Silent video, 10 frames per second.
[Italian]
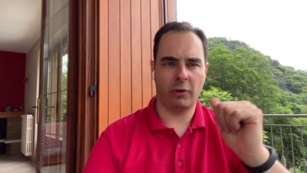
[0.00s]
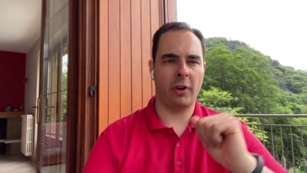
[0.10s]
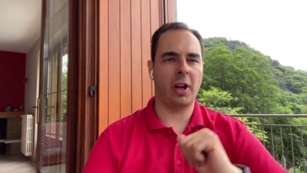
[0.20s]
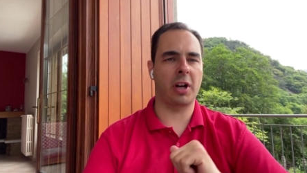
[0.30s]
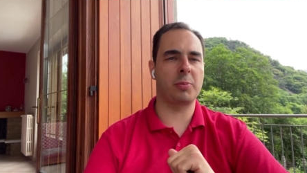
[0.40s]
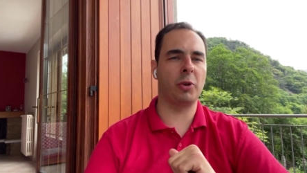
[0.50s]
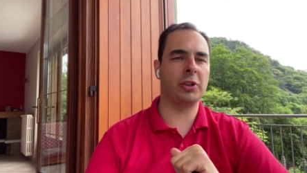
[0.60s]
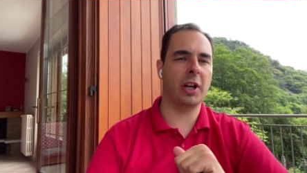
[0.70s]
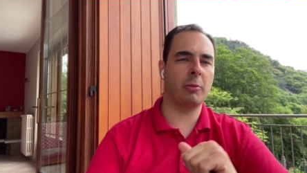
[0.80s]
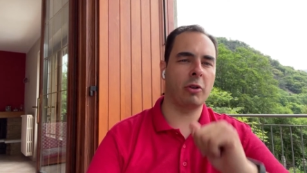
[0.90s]
Ah,
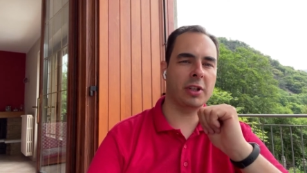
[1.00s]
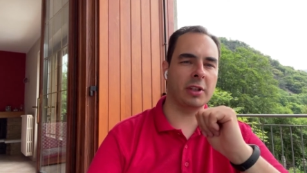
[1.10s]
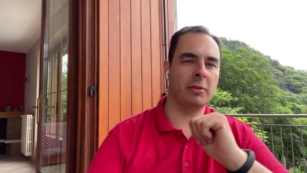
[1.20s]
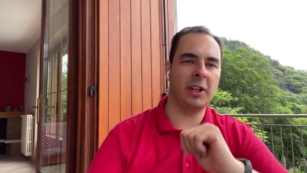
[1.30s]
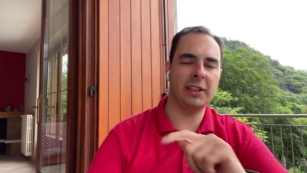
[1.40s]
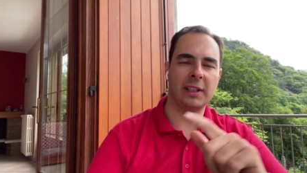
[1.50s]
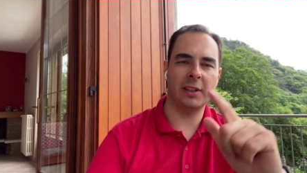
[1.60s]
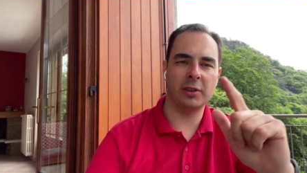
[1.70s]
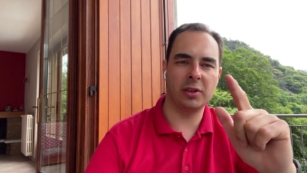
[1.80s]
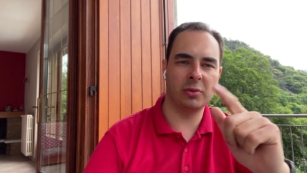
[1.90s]
risponderemo a questa domanda.
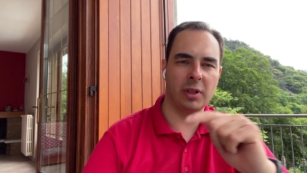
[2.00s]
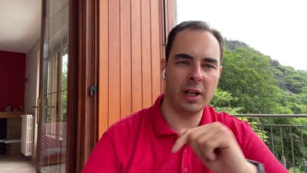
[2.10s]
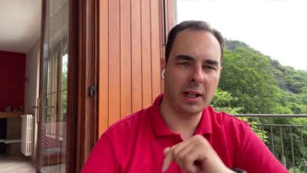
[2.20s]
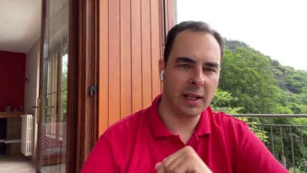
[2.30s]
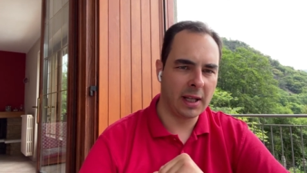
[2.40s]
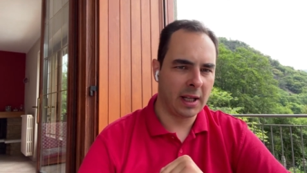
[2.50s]
2.